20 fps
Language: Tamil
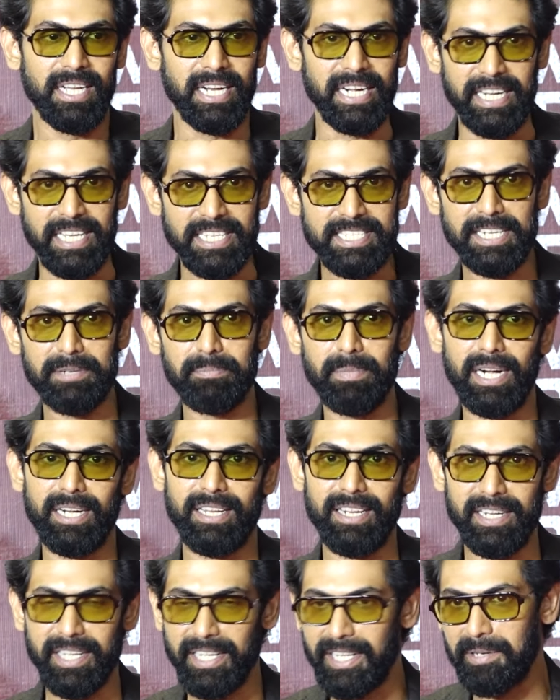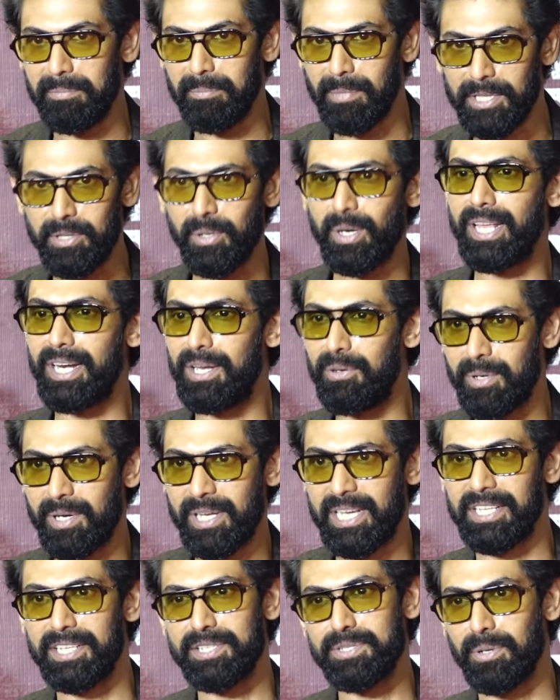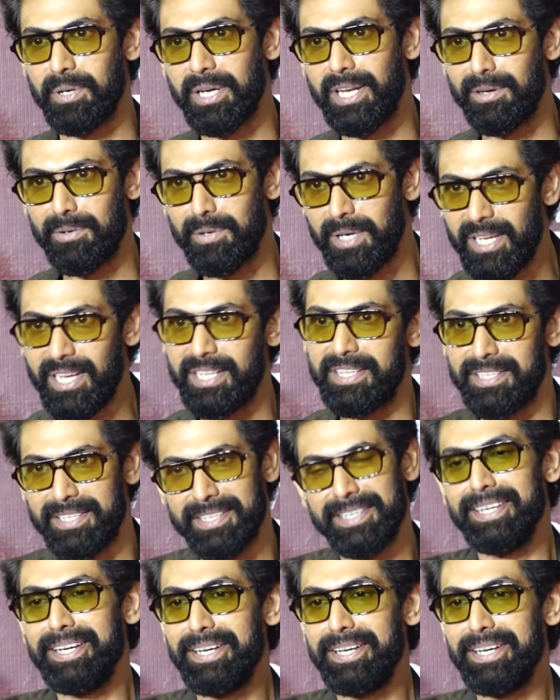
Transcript: இட் டசன்ட் மேட்டர் நீங்கள் மதுரையில் ஒரு கதை சொன்னால் கூட அது